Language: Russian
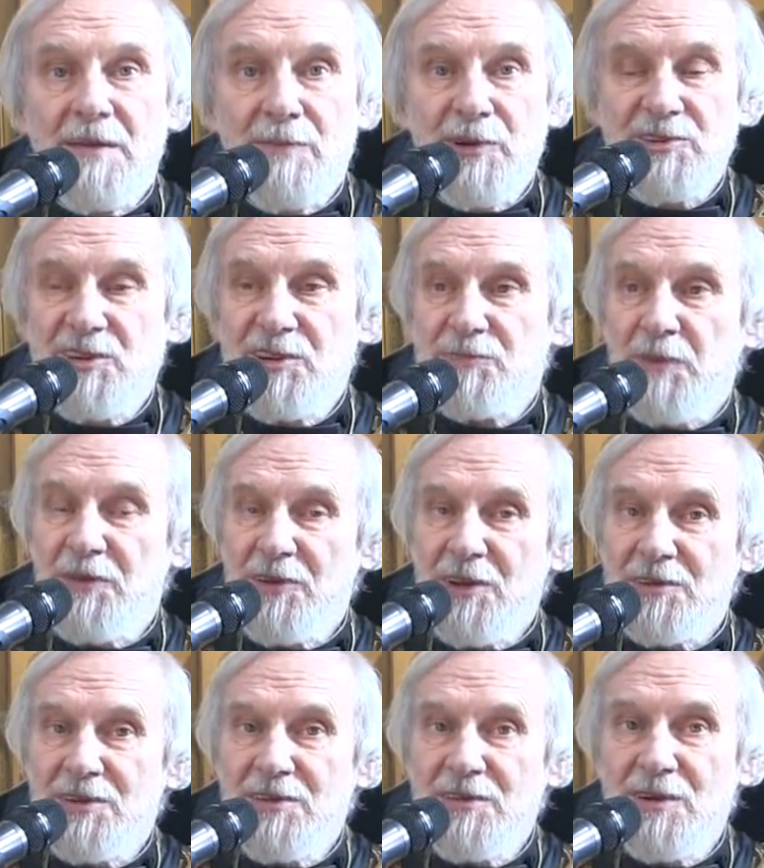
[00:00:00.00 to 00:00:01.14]
после
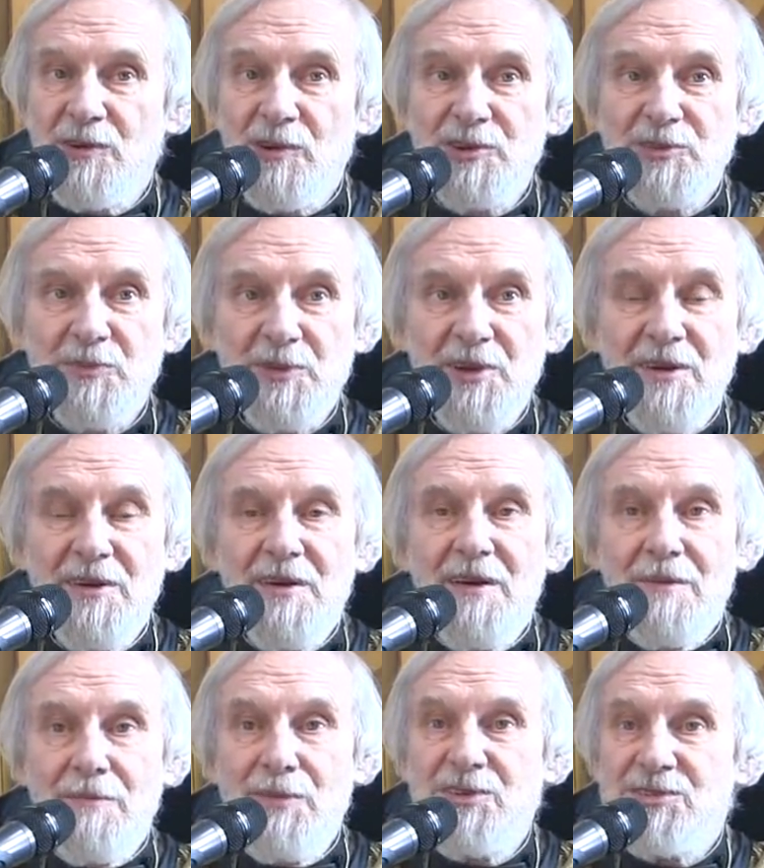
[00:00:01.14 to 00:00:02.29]
исповедания Господа
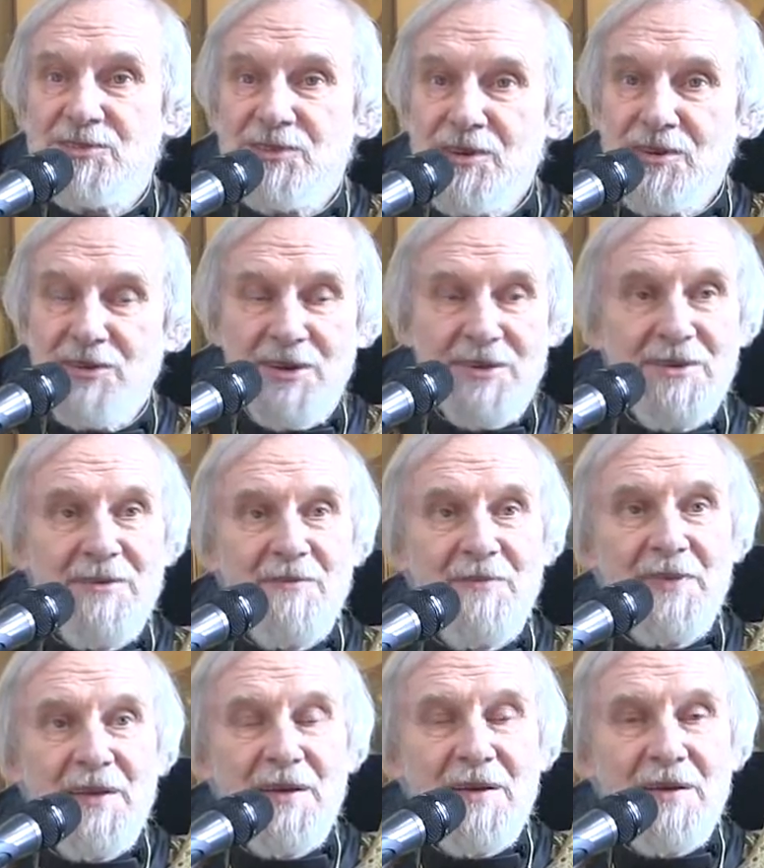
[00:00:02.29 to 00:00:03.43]
Мессией
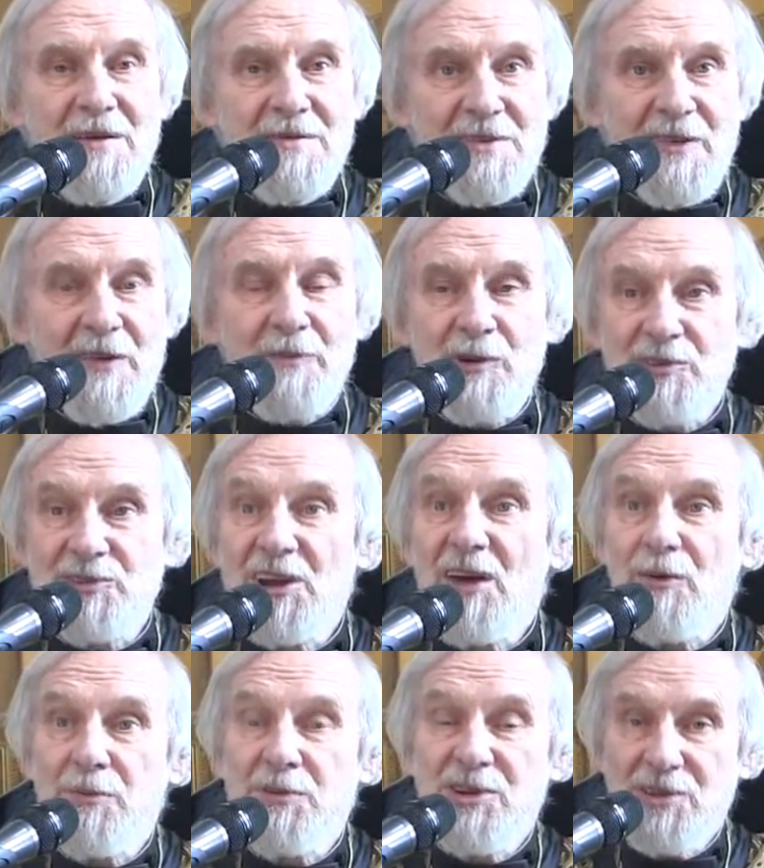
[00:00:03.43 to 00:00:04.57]
на вопрос, за
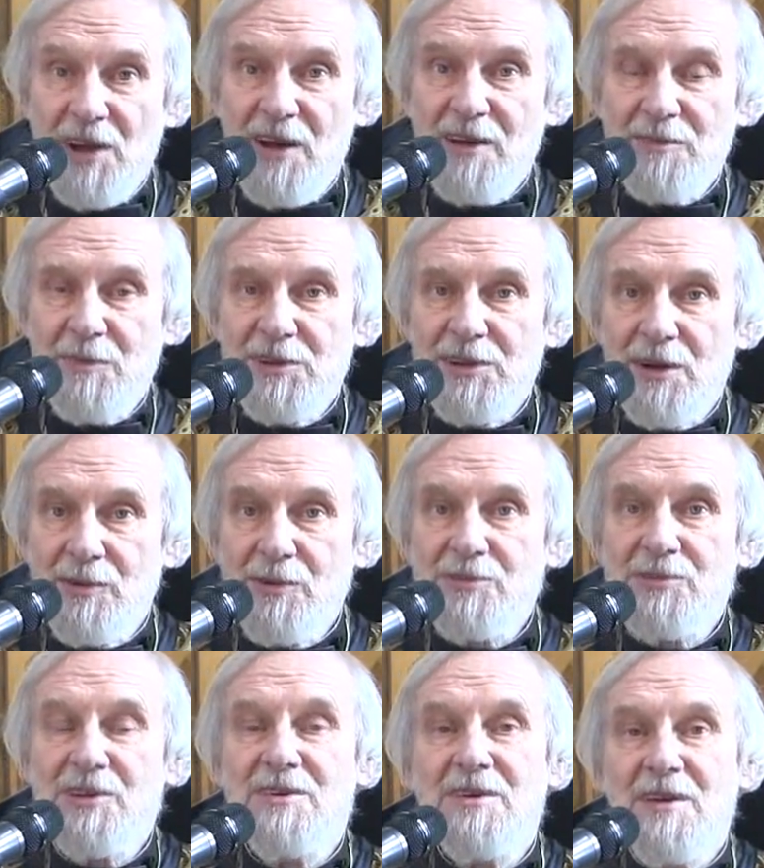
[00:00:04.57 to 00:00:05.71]
кого почитают меня
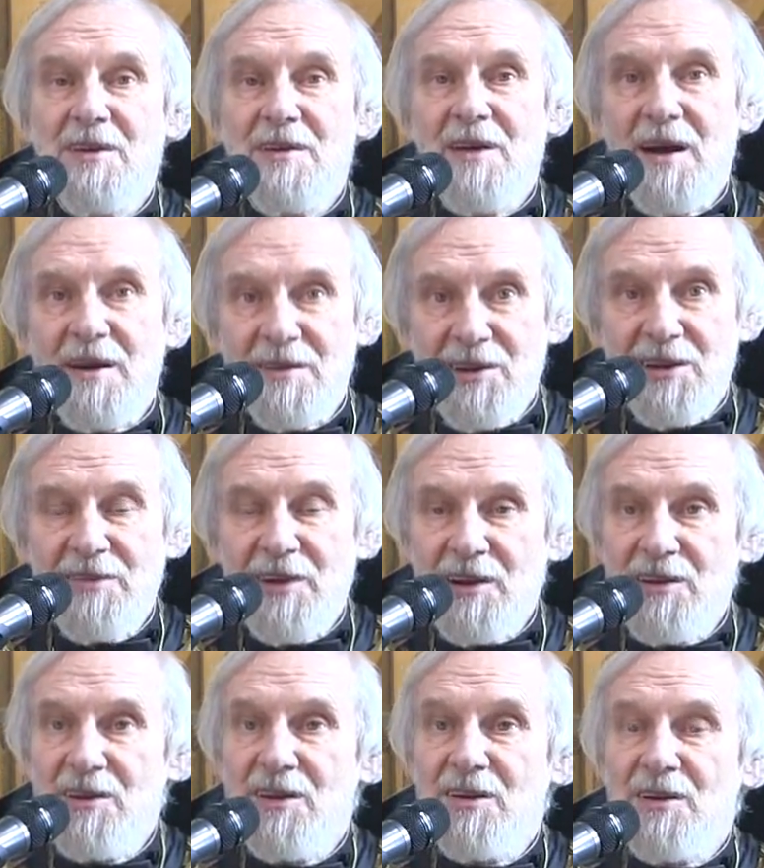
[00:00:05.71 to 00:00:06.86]
люди, они
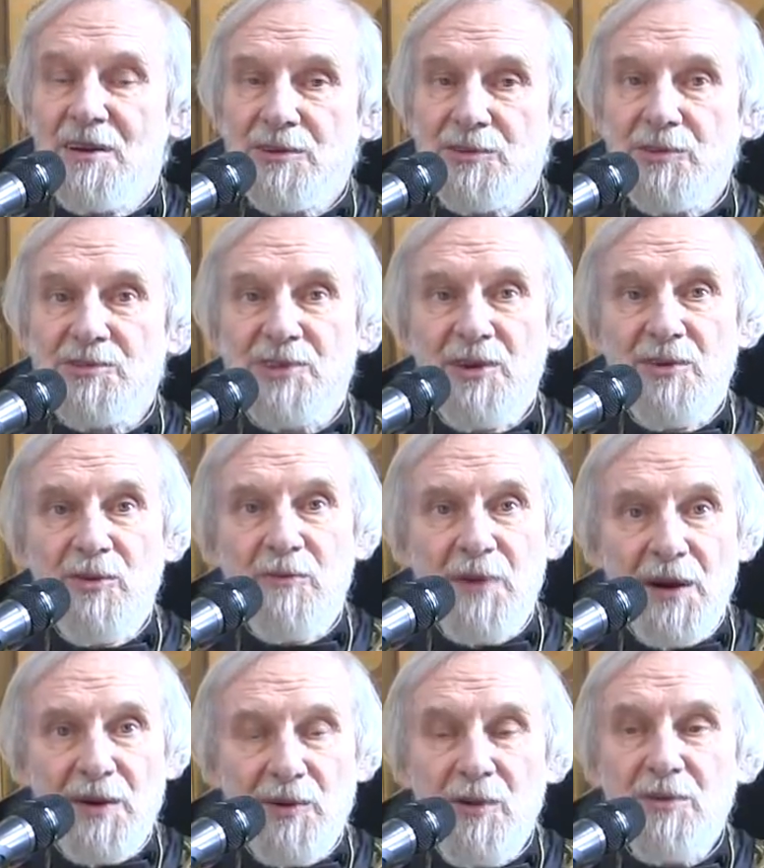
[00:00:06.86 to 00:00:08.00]
говорили, кто за Илью
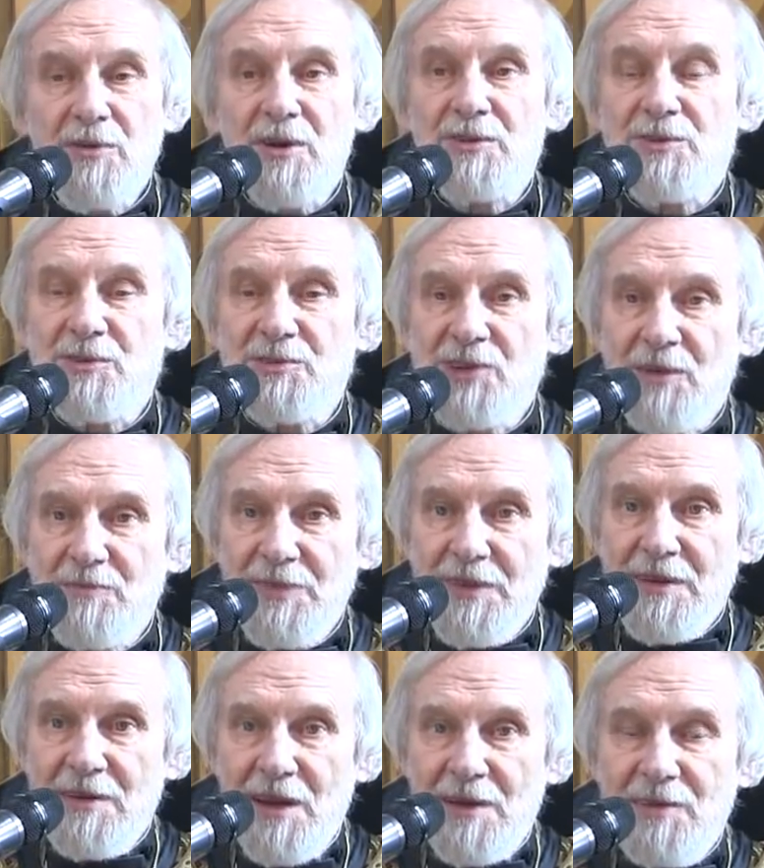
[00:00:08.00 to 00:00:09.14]
Пророка, кто за
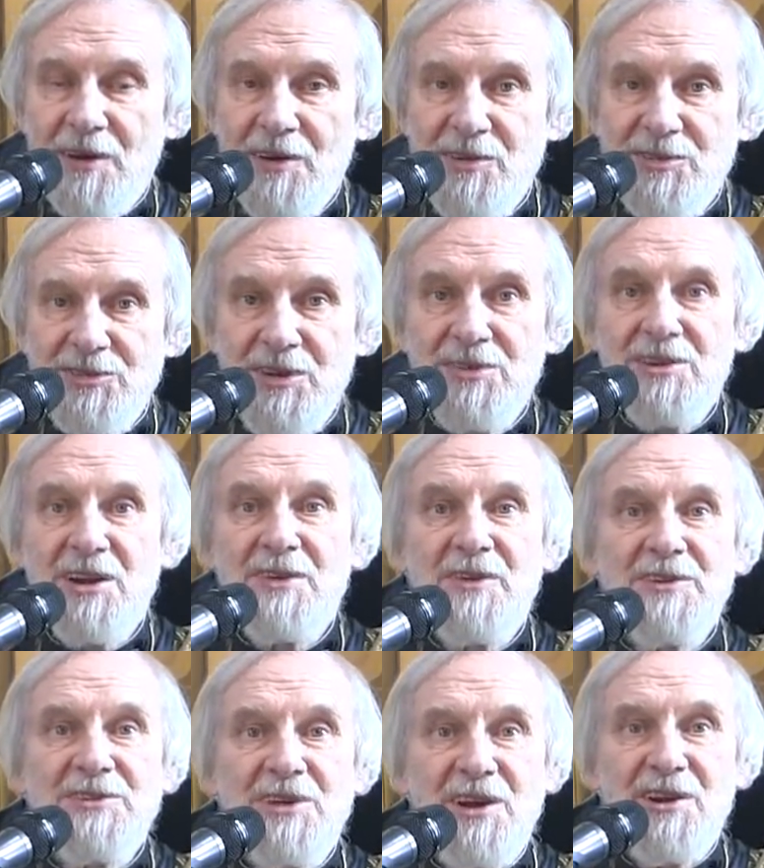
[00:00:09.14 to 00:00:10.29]
Иоанна Крестителя
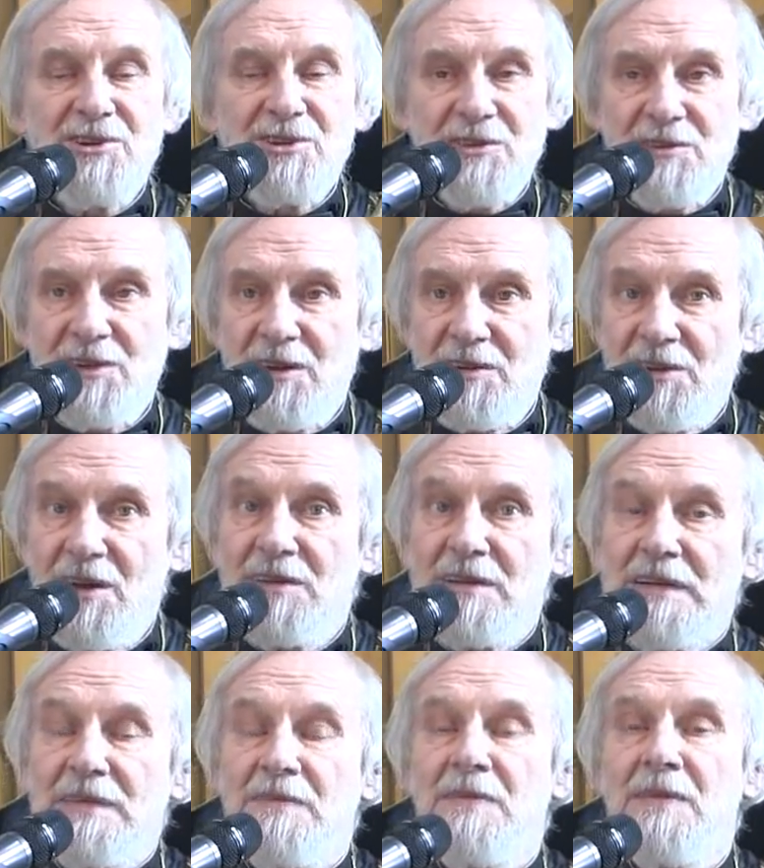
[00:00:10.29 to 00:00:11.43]
воскресшего и так
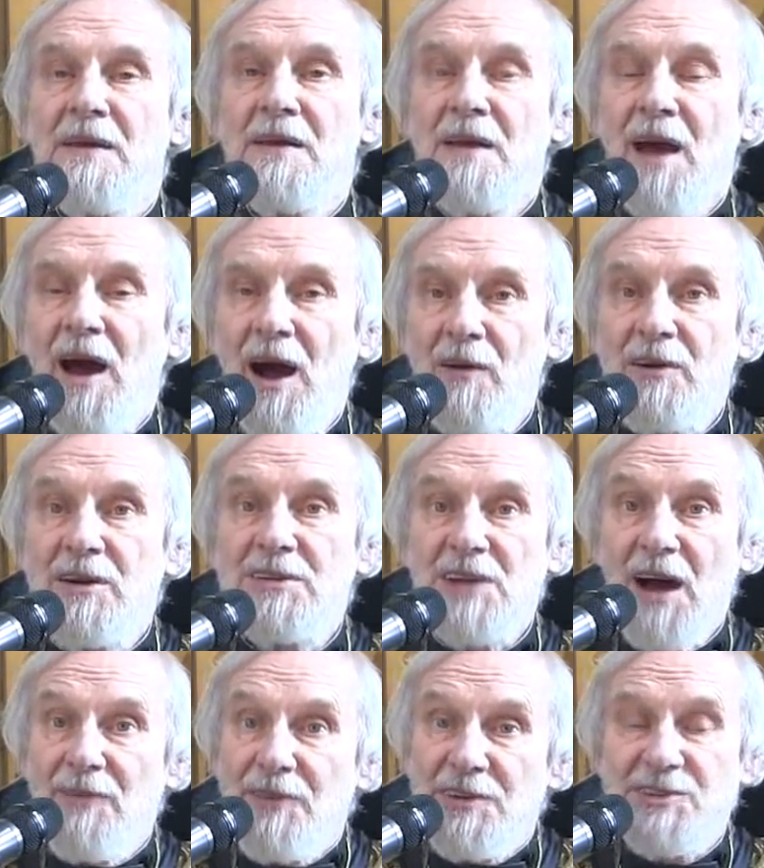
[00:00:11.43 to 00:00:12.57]
далее. А он говорит,
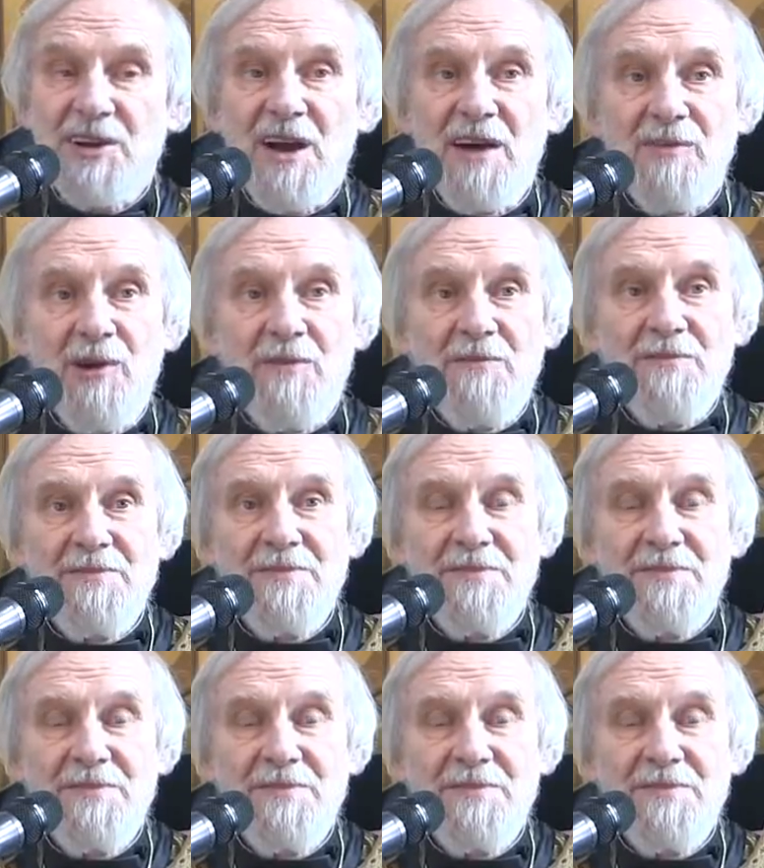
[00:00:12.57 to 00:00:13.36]
а вы за кого?